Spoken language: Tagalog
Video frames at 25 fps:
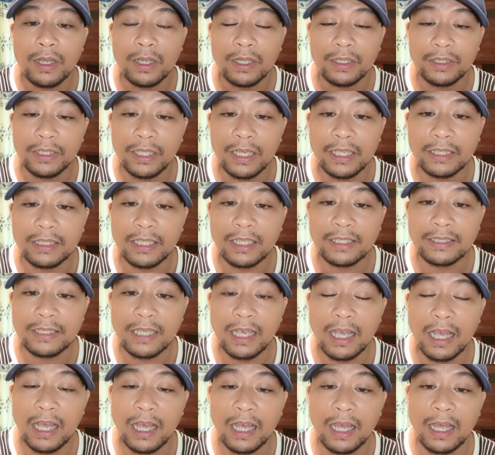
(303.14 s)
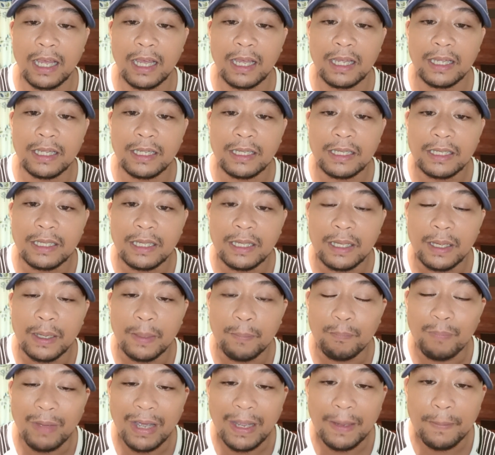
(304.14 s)
dirita sa
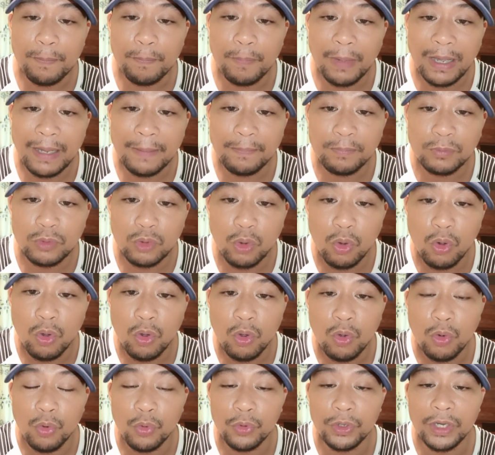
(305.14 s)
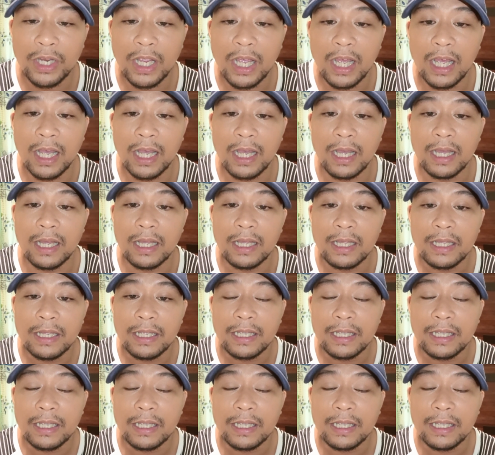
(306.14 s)
552 unya